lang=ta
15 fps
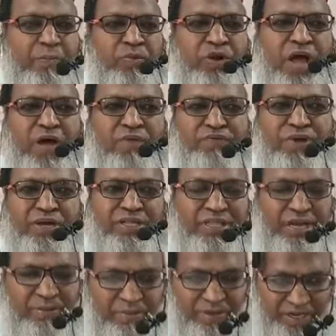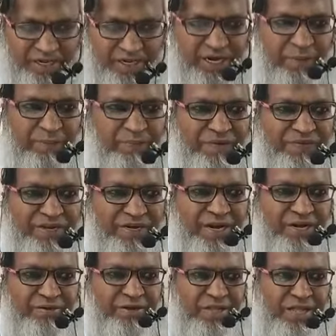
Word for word: முனாஃபித்துத்தனமாக நடப்பவர்கள்